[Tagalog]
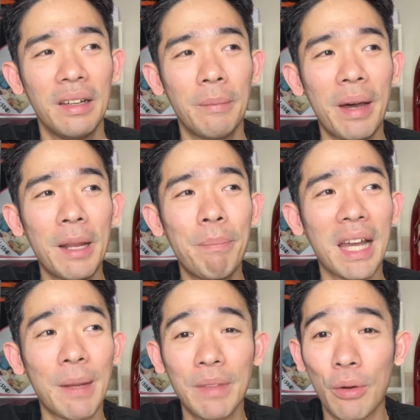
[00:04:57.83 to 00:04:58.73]
parang
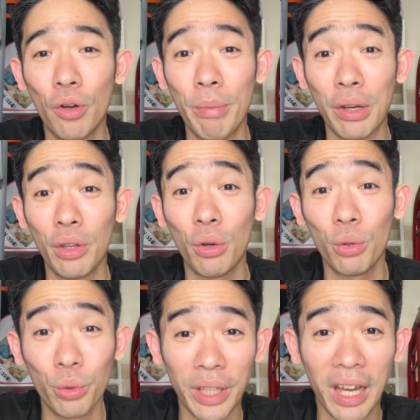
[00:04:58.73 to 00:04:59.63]
pakiramdam ko meron akong
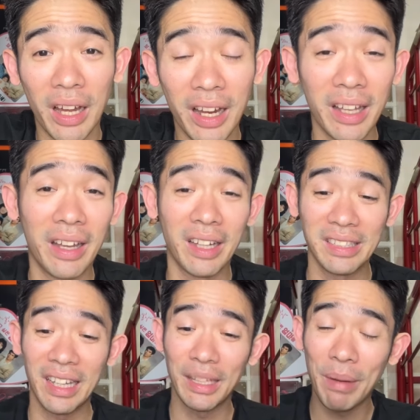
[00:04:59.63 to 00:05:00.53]
kuya.
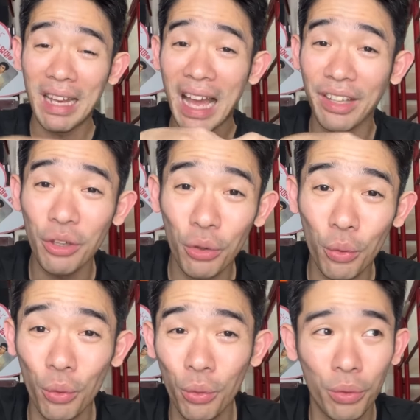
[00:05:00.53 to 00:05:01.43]
Kasi nga, di ba, lagi
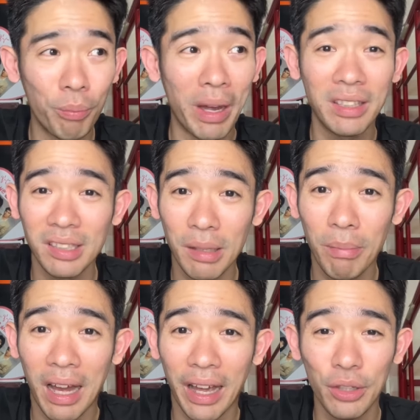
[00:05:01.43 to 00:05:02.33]
akong mag sa
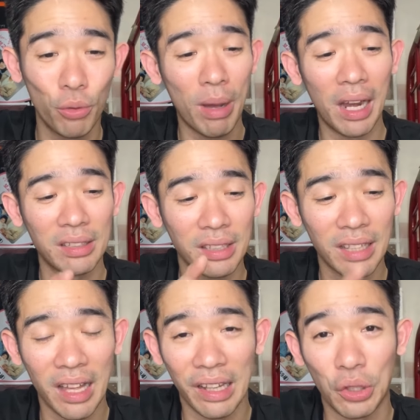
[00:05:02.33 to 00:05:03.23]
bahay, umalis ang
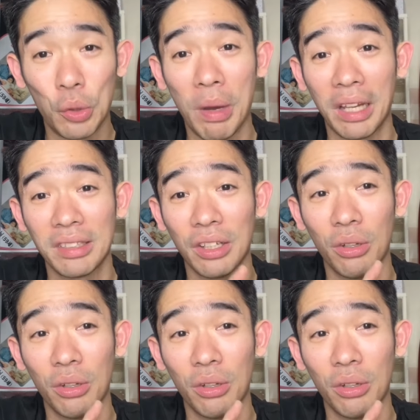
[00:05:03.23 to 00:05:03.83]
nanay ko, umalis ang